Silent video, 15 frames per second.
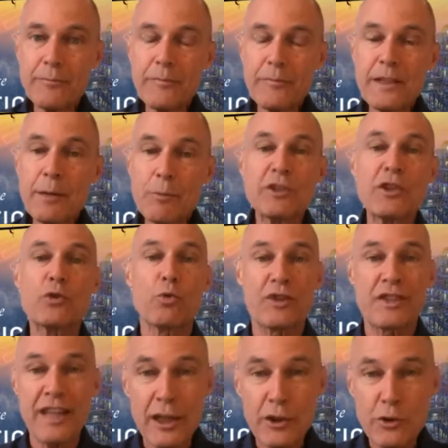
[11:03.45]
bütün gece
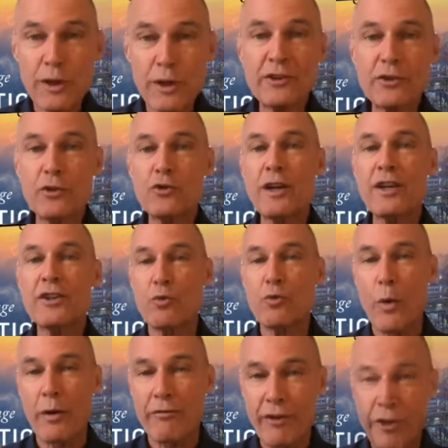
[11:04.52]
uçmak için yetecek
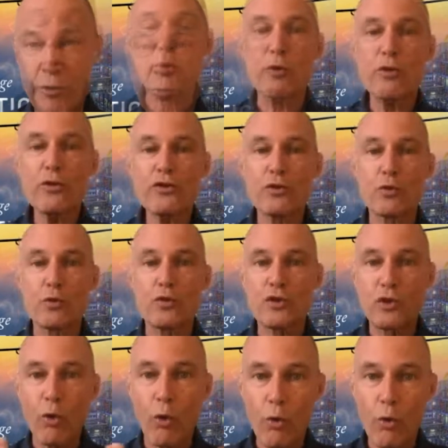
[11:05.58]
enerjiyi
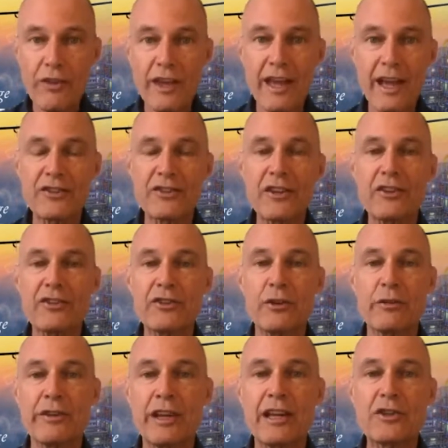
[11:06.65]
pillerinde
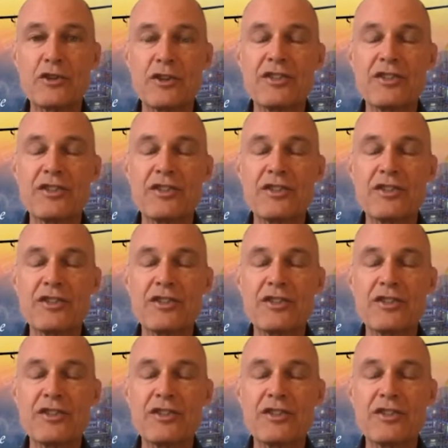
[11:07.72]
depolayan